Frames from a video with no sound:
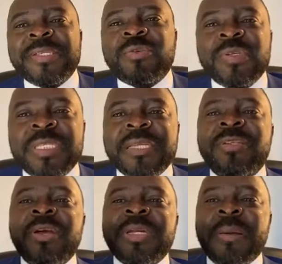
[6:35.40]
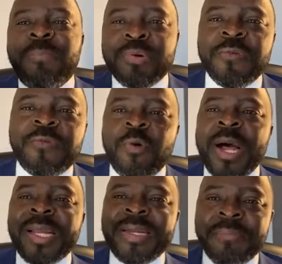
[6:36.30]
Parce que c'est un
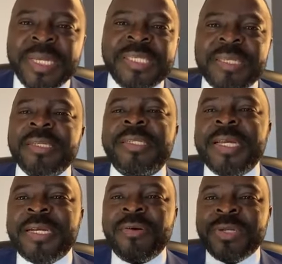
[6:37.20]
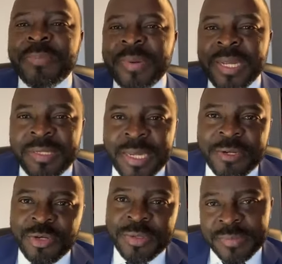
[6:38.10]
abreuvoir d'imbécilité quand on n'est pas
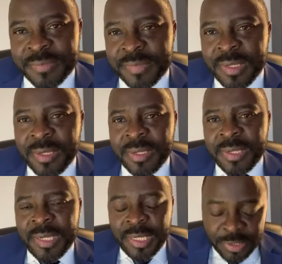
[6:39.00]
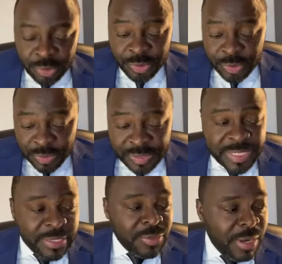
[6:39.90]
intelligent. Et Dieu seul
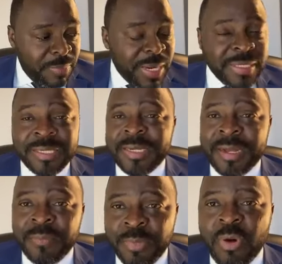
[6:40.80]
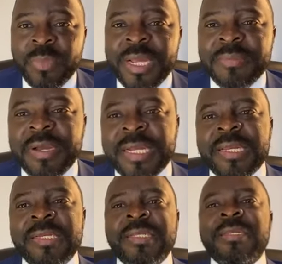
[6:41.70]
sait que la planète a un problème
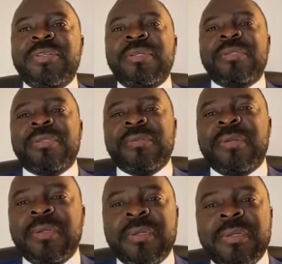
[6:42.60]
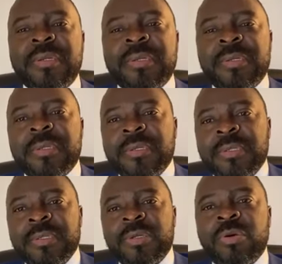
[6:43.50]
avec l'intelligence.
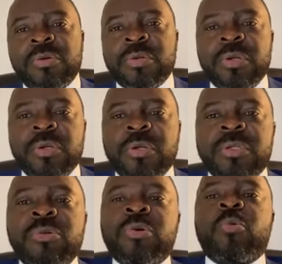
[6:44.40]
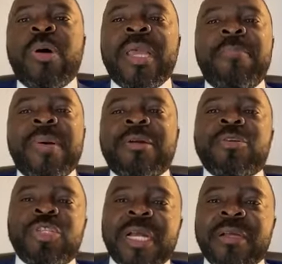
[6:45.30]
Donc, ne croyez
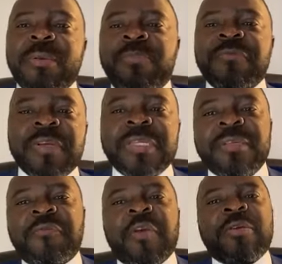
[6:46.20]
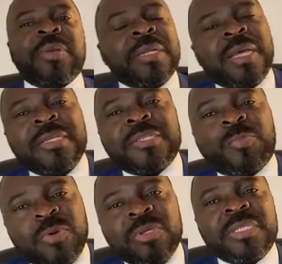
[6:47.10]
pas que chacun peut venir faire une
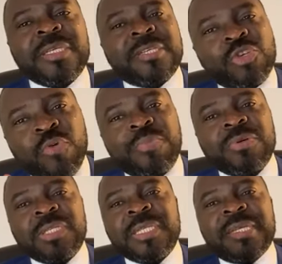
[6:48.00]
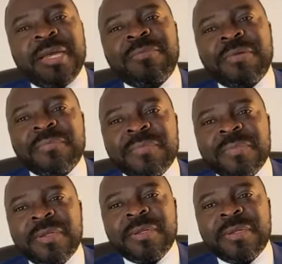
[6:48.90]
analyse politique, géopolitique quand même.